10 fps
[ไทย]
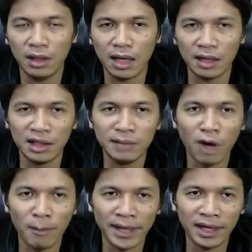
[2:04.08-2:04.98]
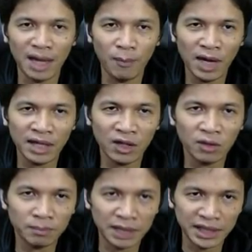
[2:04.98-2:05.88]
อ่าลืมบอกไปนะครับว่าต้อง
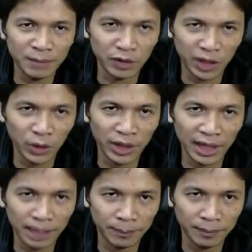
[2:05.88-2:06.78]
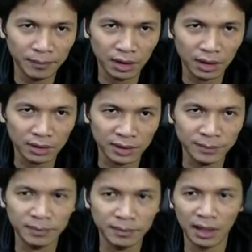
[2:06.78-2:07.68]
ไปจิ้มตรงนี้ด้วยนะครับทึ๊บ
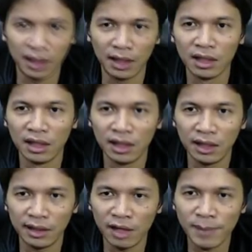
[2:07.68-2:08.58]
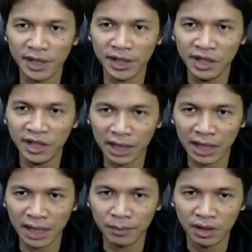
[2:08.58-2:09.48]
อ่าแล้วก็ไปที่ฮิวนะค
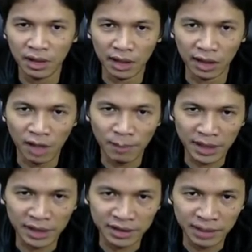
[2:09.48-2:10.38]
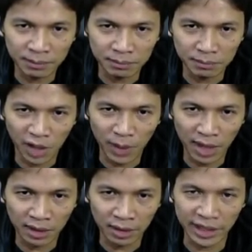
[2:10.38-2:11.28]
รับ แล้วก็ไปจิ้มบริเว
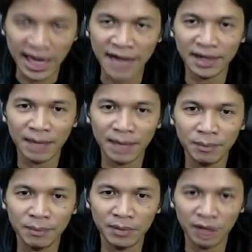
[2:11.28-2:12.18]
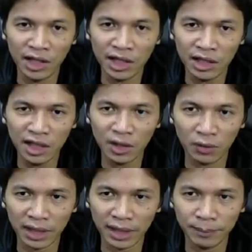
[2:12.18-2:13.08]
ณสีแดงนะครับ แล้วก็เลื่อนขึ้นเลื่อนลง
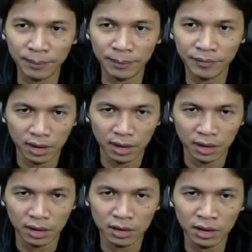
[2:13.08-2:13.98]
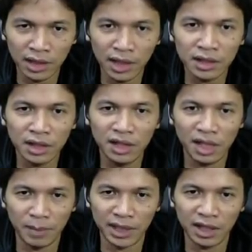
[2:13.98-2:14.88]
นะครับ ก็คือถ้าเลื่อนขึ้น
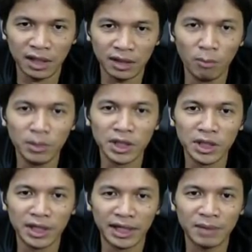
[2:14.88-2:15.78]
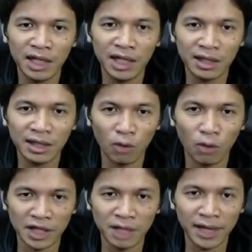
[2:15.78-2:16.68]
เนี่ยมันจะอมเหลืองนะครับ ถ้าเลื่อนลงมา
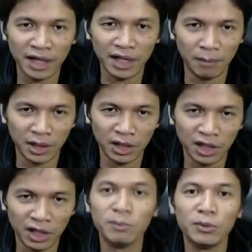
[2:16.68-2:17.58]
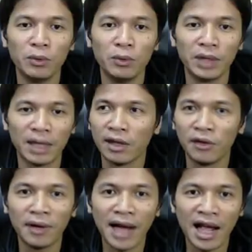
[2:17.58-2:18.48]
เยอะไปเนี่ยมันก็จะอบชมพูนะครับ เรา
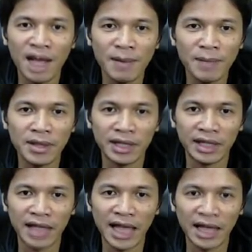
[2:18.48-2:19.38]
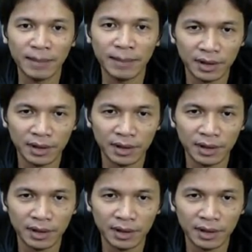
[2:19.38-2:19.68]
ต้องการให้มันเป็นสีแดงนะครับ